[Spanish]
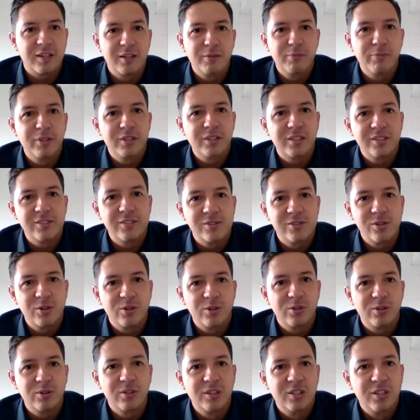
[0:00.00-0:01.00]
Realmente
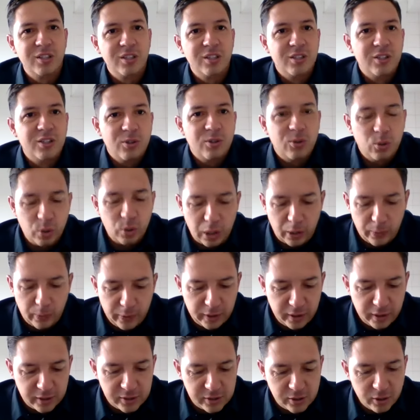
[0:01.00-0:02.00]
son una
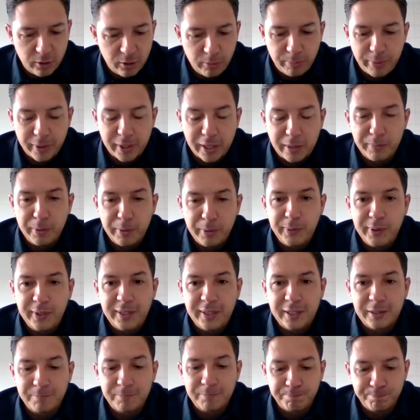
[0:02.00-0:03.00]
bendición para mi
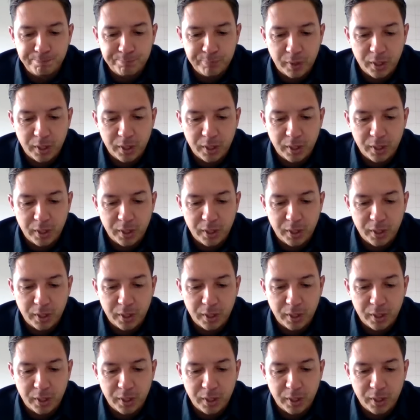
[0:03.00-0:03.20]
vida.